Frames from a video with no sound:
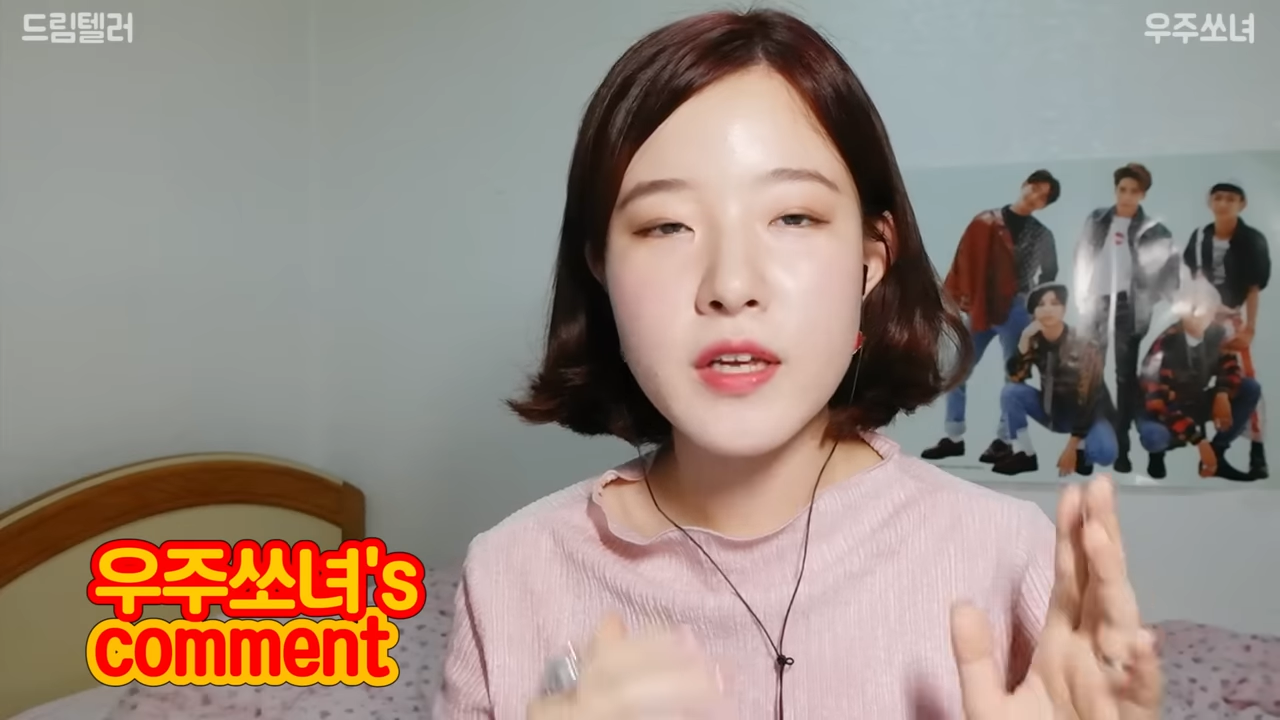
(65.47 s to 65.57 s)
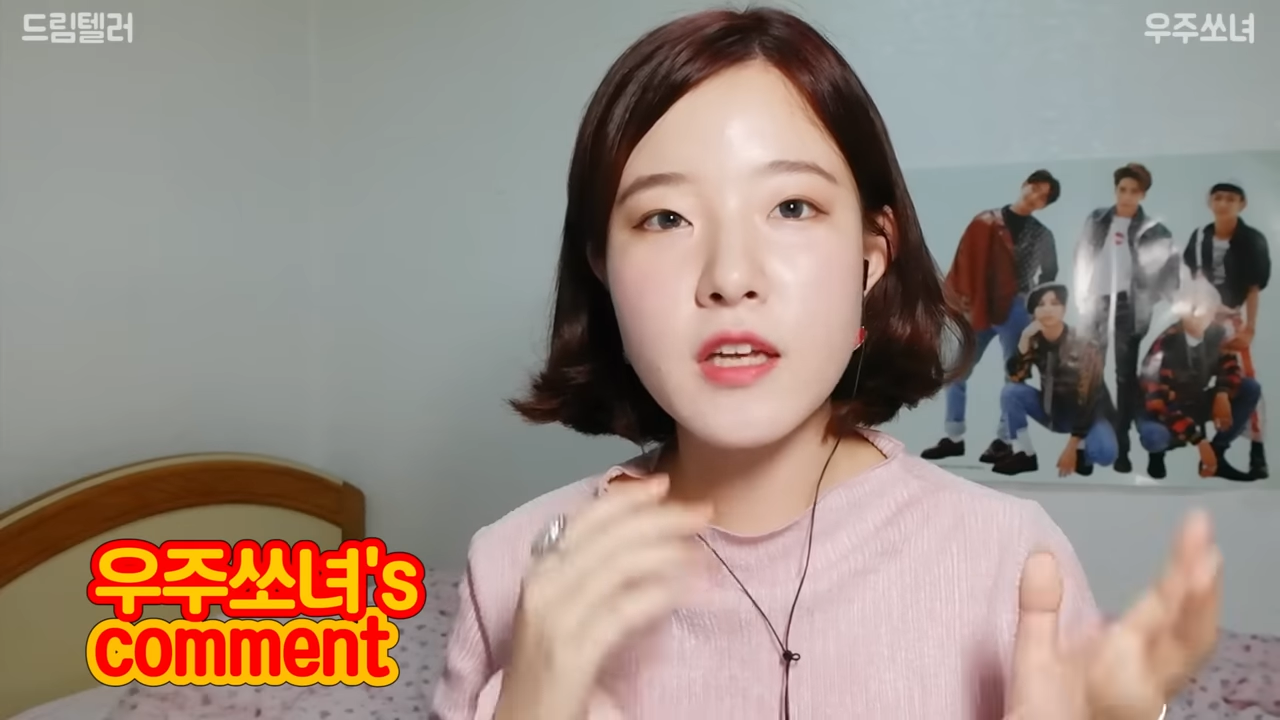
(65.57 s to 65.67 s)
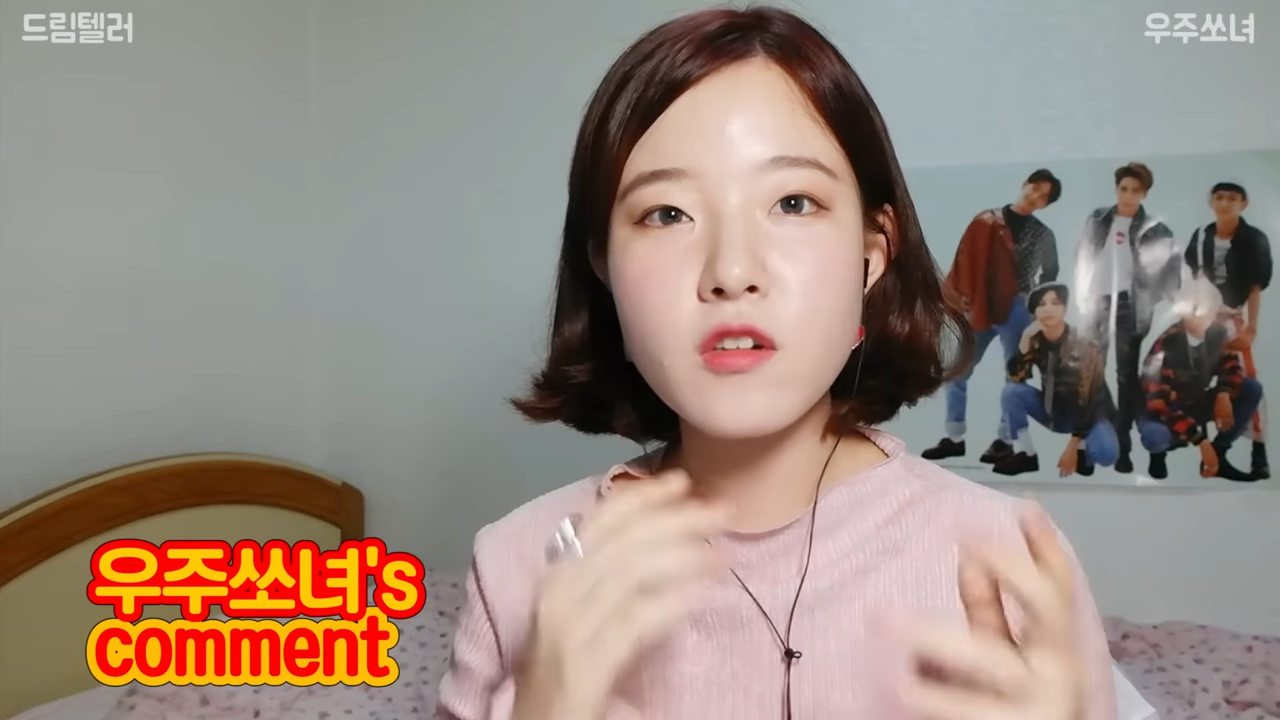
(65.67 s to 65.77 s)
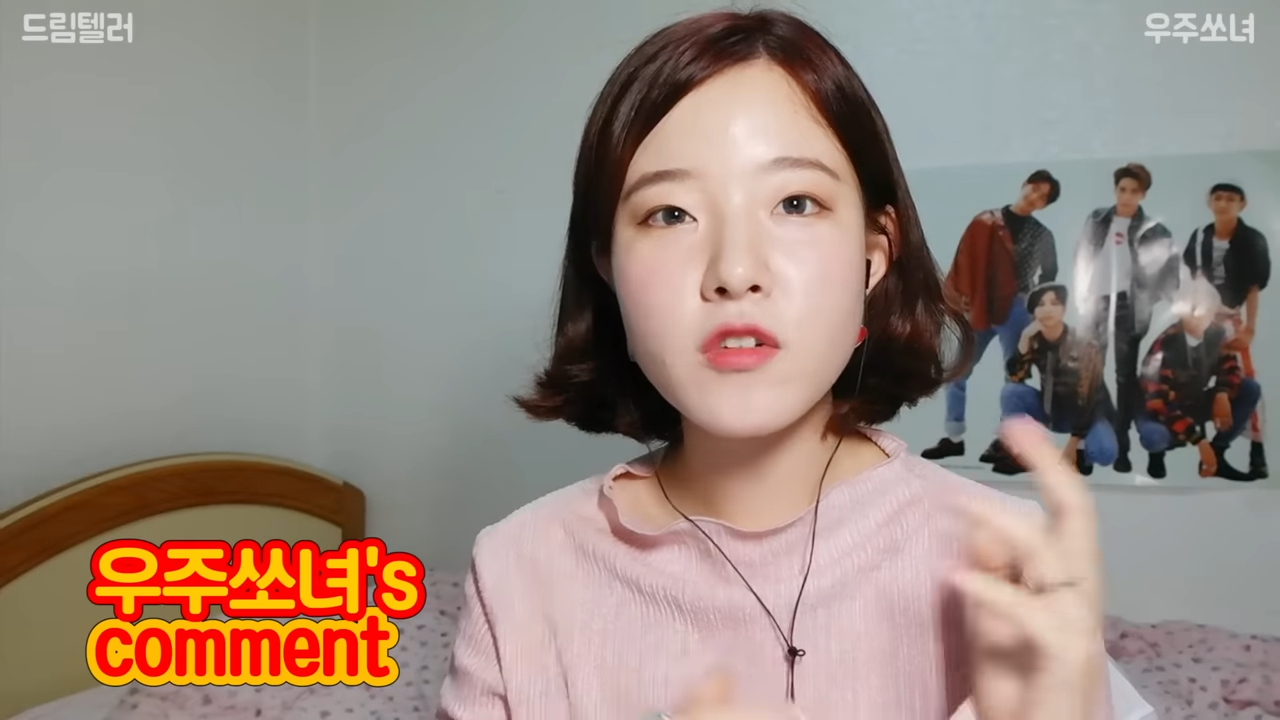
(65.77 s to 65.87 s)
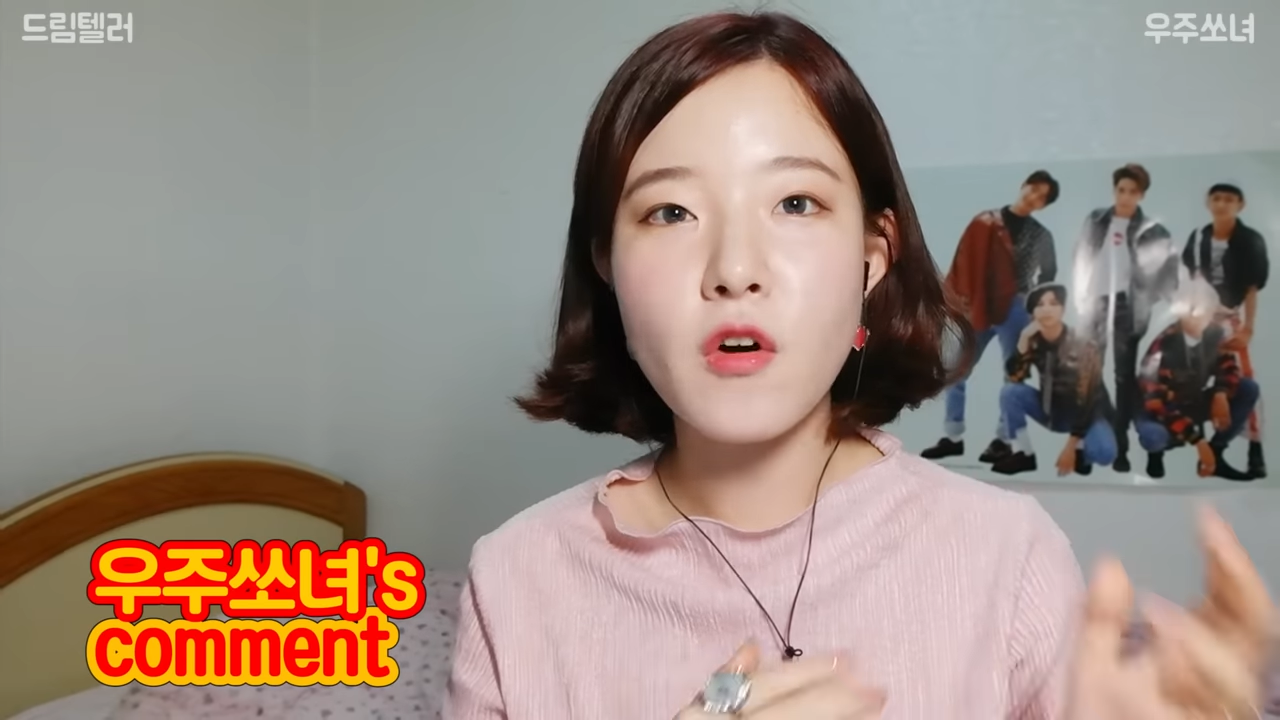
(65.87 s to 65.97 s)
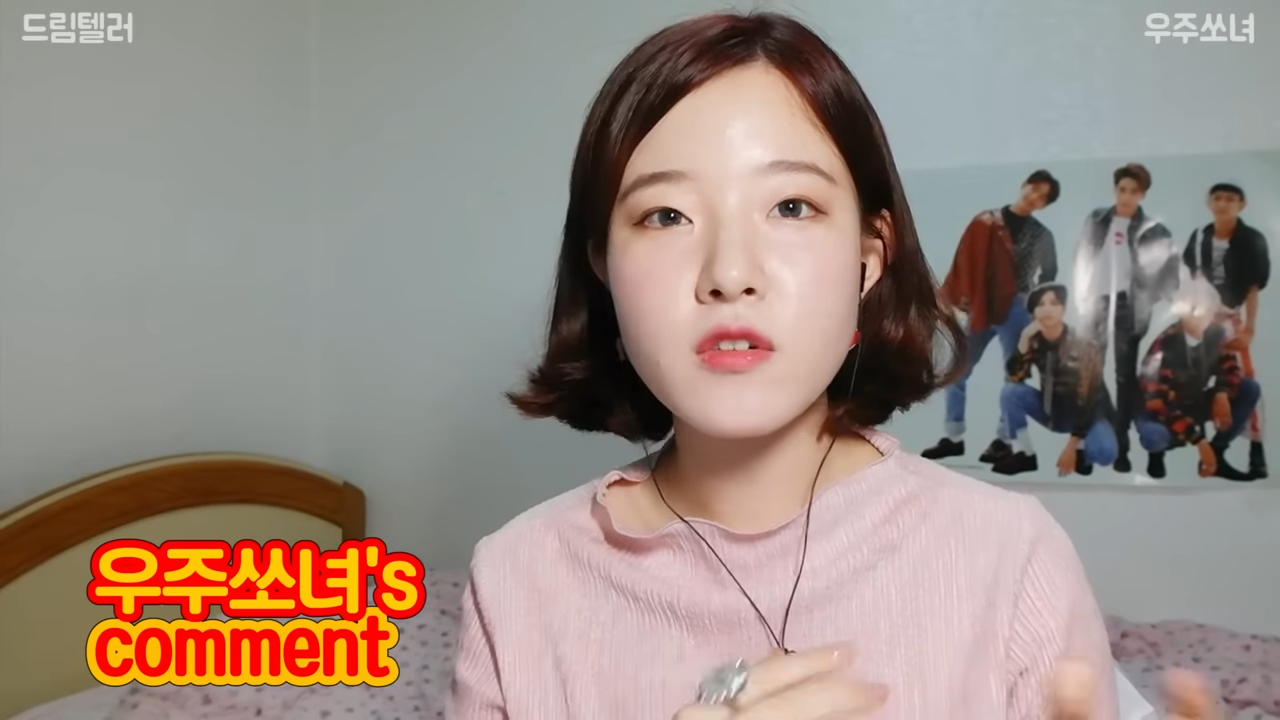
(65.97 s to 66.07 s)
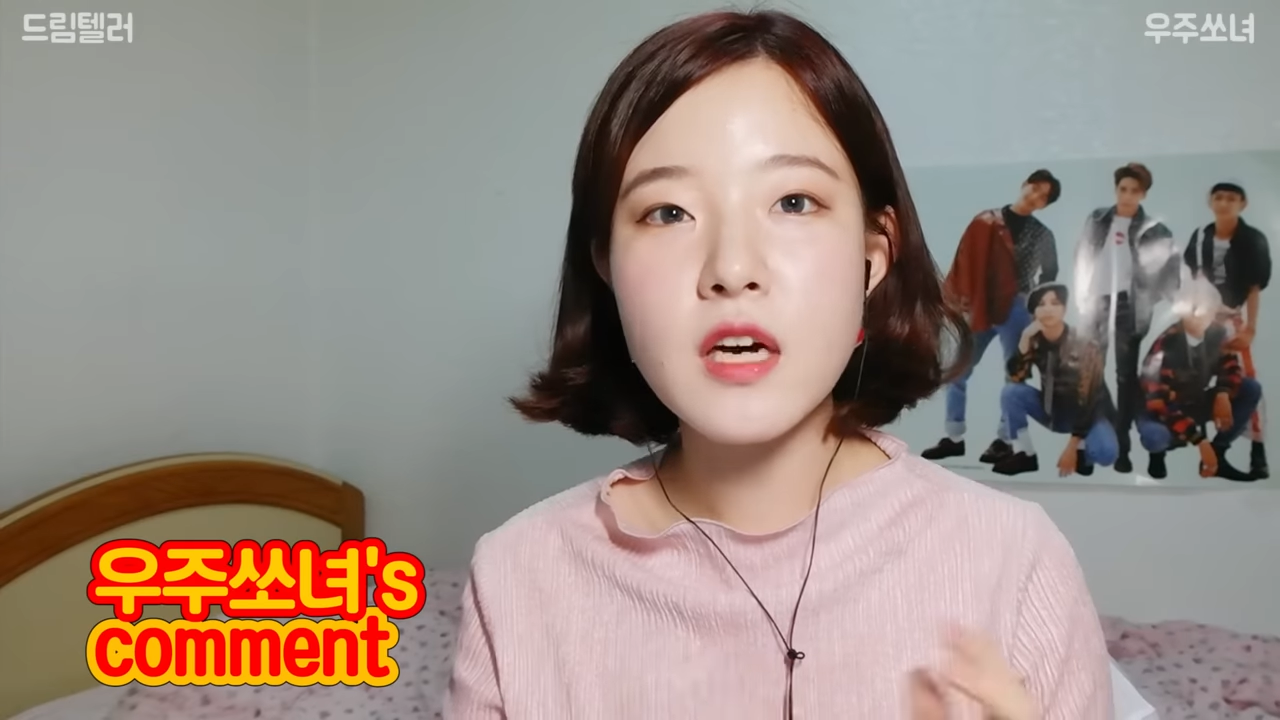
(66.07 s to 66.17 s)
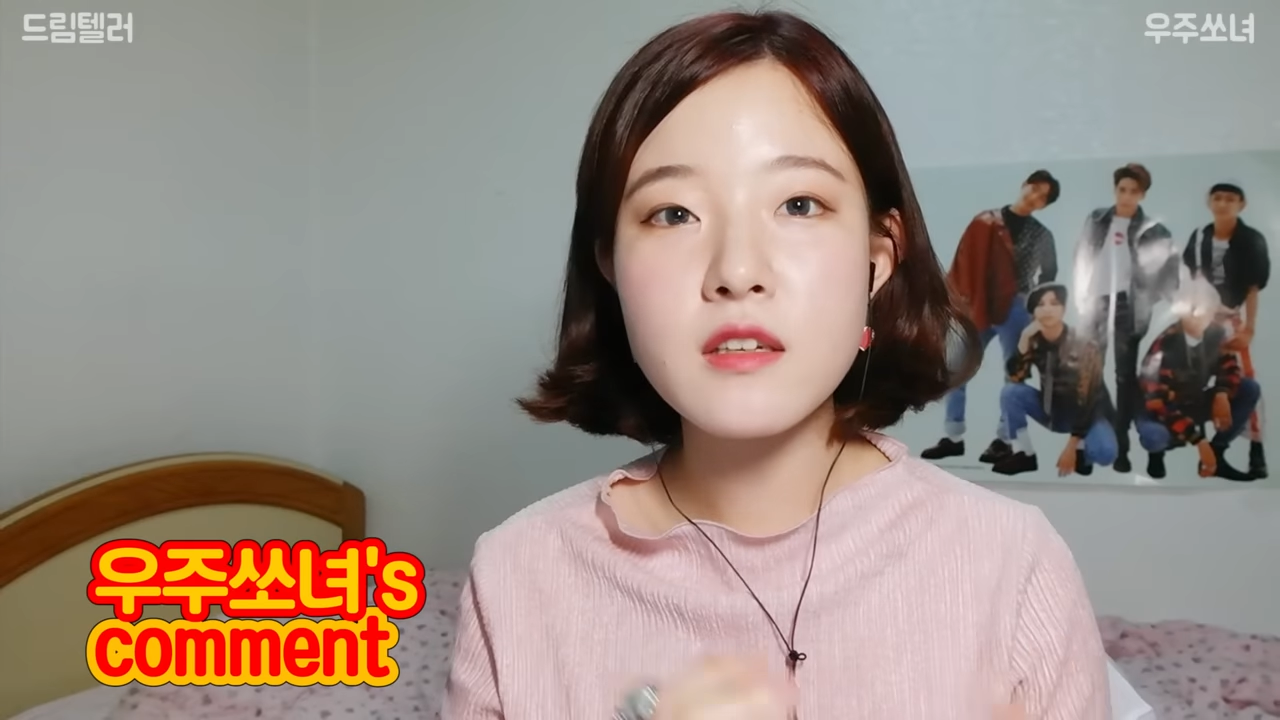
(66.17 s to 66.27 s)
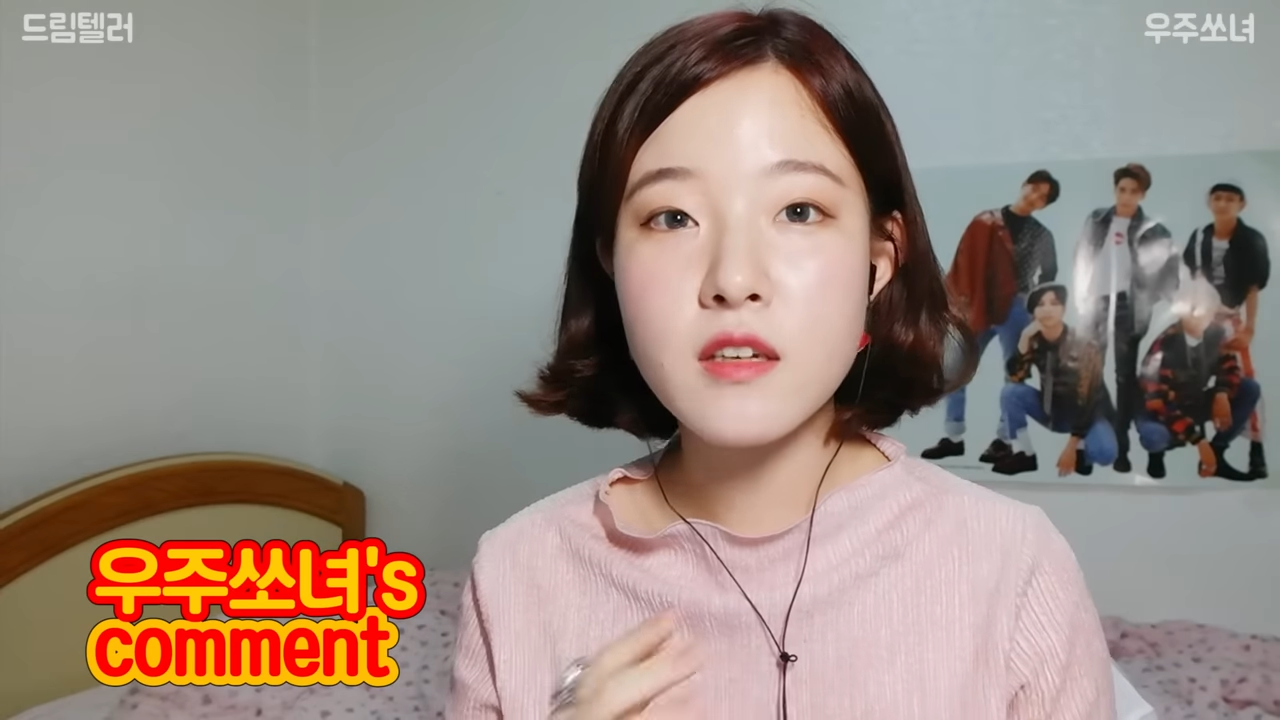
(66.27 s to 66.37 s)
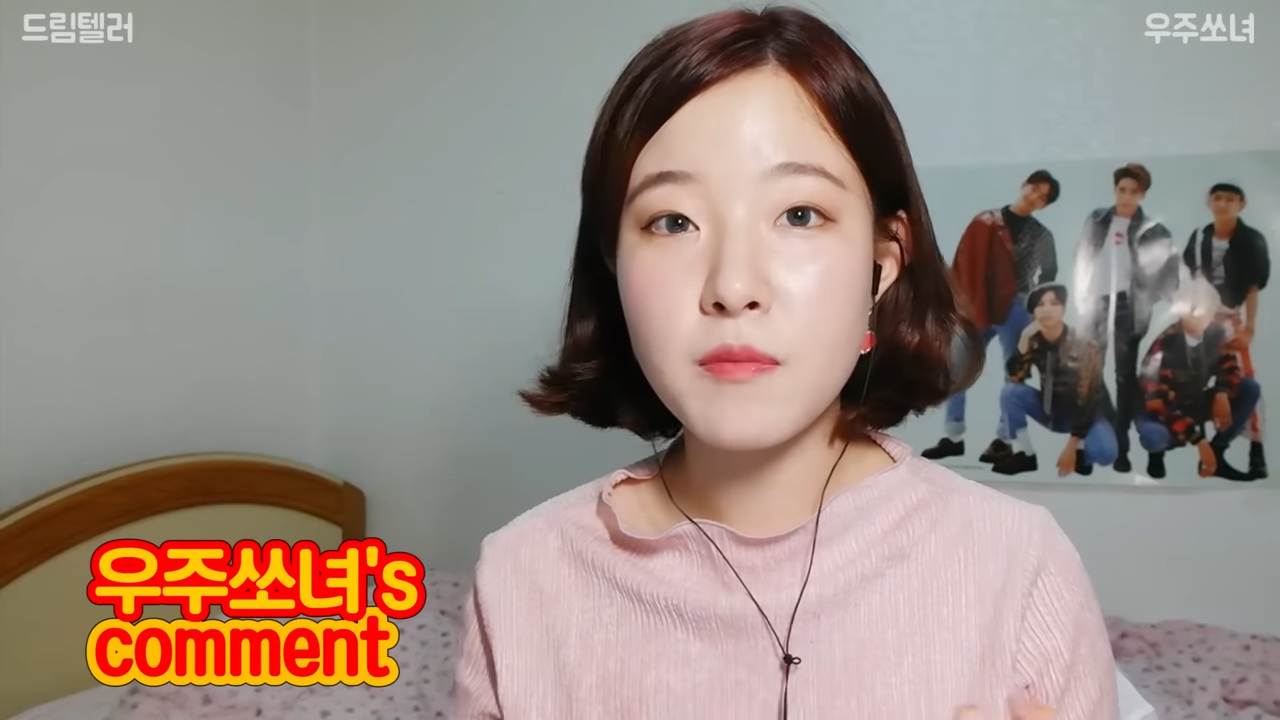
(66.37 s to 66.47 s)
예전
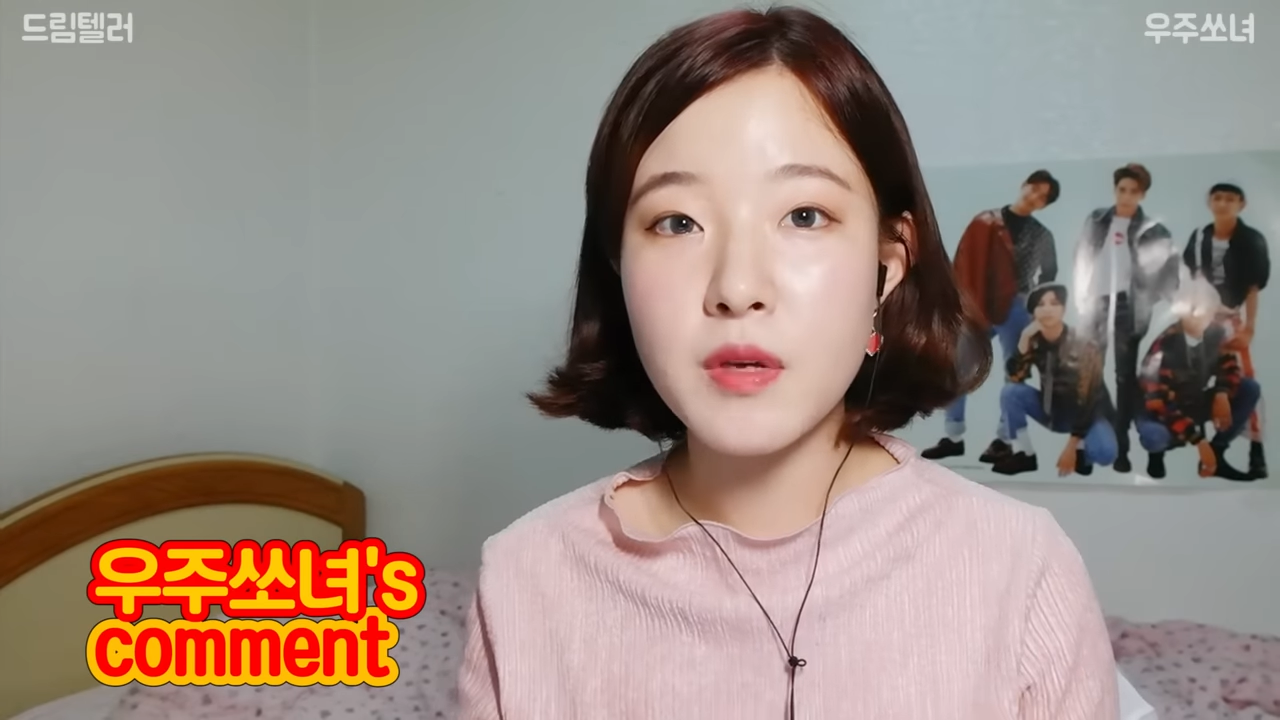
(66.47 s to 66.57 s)
영상들에